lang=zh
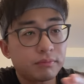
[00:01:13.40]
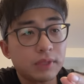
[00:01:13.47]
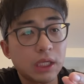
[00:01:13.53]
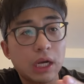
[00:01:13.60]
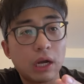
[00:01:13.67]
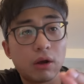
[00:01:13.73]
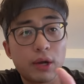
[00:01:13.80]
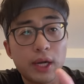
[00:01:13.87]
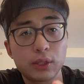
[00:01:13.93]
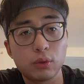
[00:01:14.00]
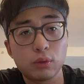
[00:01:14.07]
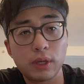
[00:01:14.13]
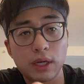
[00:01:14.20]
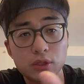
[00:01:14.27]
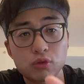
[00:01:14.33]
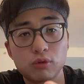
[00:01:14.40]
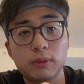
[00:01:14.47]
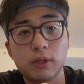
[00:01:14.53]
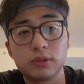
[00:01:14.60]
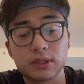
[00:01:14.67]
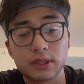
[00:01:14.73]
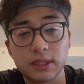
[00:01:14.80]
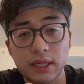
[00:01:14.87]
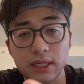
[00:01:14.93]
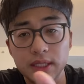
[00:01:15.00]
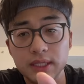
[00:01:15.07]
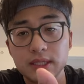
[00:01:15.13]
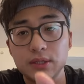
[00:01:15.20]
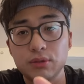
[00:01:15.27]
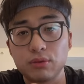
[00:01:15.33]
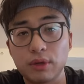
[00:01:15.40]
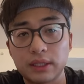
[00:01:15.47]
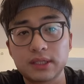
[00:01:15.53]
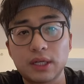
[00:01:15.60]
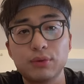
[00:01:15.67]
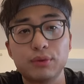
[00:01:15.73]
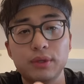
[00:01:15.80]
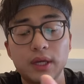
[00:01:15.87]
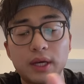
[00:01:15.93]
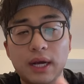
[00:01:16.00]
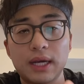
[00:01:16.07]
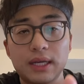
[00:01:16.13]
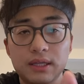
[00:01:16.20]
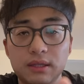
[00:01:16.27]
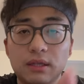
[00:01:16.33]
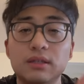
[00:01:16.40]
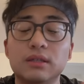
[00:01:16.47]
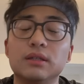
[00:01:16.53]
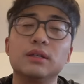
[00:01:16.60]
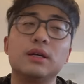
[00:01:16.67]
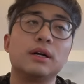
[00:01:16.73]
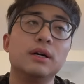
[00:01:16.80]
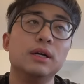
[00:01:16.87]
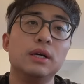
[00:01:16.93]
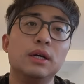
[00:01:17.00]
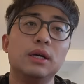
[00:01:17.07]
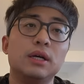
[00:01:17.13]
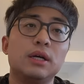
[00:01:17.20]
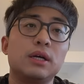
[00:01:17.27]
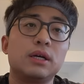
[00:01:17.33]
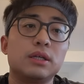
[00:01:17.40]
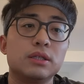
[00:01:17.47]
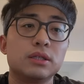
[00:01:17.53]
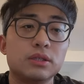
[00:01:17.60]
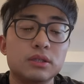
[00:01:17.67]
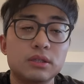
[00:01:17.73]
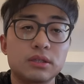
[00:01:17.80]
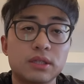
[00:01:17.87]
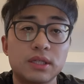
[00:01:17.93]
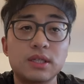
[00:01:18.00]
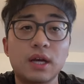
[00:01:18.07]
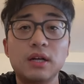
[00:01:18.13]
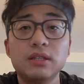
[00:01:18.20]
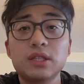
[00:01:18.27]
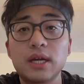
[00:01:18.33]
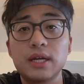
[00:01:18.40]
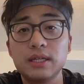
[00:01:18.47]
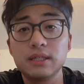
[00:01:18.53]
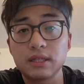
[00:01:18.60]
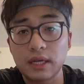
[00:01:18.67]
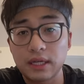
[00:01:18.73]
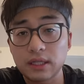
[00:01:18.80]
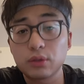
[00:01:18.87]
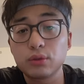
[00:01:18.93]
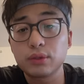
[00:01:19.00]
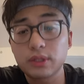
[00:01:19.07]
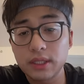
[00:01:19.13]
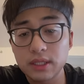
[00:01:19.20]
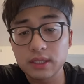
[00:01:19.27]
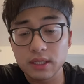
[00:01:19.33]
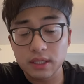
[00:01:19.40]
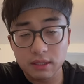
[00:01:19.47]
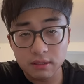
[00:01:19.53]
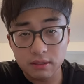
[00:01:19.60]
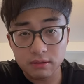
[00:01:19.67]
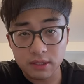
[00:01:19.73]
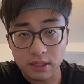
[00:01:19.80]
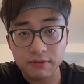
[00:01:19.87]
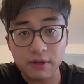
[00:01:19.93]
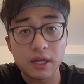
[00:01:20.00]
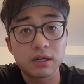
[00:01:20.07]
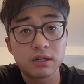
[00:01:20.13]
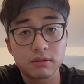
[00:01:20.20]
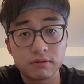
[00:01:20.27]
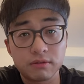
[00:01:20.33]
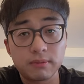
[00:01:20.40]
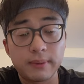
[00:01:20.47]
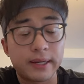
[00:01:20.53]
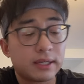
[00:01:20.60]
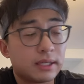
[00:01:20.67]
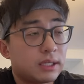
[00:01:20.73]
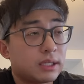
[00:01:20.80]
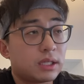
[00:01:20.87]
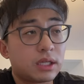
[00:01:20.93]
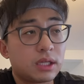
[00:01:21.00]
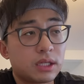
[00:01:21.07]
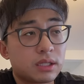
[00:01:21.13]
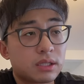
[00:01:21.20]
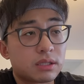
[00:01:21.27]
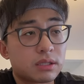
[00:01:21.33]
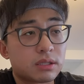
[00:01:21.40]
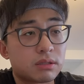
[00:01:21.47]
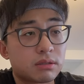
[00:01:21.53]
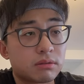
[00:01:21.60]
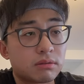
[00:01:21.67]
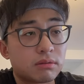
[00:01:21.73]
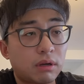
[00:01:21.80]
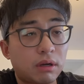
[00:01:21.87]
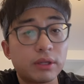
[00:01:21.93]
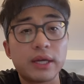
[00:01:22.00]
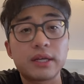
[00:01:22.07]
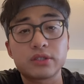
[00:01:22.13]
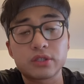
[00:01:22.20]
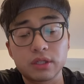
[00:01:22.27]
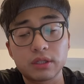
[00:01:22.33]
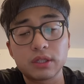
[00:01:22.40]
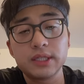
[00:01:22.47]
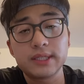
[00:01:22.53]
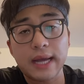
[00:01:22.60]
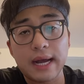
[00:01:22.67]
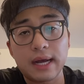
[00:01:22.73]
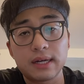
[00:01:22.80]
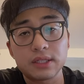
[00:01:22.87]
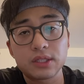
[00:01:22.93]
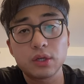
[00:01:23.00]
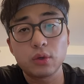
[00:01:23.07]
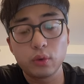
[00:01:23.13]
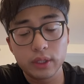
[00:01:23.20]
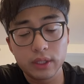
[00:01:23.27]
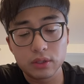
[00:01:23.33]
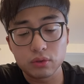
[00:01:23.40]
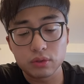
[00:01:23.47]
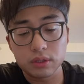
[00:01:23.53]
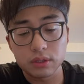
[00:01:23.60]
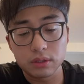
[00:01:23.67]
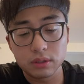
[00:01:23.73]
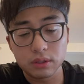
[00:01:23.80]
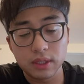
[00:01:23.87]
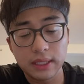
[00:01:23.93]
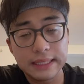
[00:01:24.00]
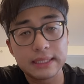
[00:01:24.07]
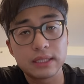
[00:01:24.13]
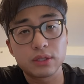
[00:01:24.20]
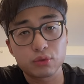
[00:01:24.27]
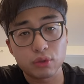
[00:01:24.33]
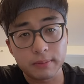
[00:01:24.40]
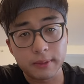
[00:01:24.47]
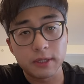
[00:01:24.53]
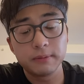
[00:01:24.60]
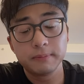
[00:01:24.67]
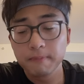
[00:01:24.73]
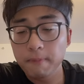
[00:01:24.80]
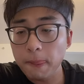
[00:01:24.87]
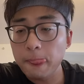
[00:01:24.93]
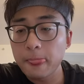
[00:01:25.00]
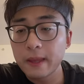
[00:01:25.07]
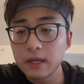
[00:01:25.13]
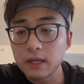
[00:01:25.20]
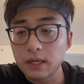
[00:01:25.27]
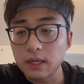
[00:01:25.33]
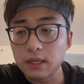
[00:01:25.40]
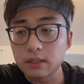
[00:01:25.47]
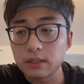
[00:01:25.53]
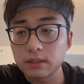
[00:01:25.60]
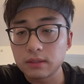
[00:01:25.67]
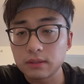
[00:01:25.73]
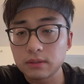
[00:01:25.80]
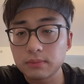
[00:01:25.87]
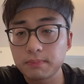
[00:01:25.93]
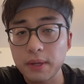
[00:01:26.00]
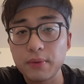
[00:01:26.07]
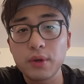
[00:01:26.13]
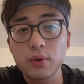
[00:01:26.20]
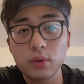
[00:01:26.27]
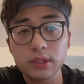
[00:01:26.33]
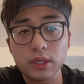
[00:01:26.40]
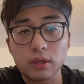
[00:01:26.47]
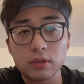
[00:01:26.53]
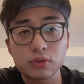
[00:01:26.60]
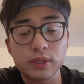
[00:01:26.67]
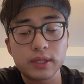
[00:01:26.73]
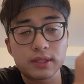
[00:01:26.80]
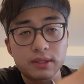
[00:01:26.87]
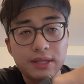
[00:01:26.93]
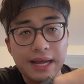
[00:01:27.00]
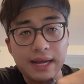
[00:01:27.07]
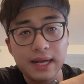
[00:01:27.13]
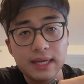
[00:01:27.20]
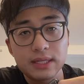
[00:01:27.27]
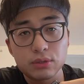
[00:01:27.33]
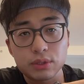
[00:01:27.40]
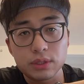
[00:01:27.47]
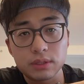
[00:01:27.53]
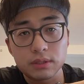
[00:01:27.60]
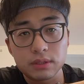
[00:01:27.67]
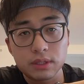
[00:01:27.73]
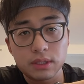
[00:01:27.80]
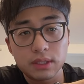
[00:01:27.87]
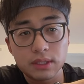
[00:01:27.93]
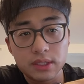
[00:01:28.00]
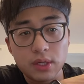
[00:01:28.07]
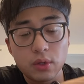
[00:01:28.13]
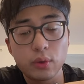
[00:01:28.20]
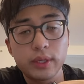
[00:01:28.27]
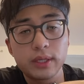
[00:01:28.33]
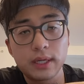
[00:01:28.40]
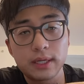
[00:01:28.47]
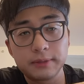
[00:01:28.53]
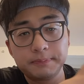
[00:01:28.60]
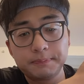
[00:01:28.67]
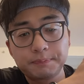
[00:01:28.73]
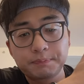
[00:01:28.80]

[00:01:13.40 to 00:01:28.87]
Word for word: 郝海东啊、宋茂珍啊、李金羽啊、张玉宁啊等等等等。呃，像杨晨，你看他都踢这个在法兰克福嘛，踢是好歹也是个德甲。谢辉呢，就是德乙的水平，呃，边缘国脚，所以这大概就是这个谢辉的，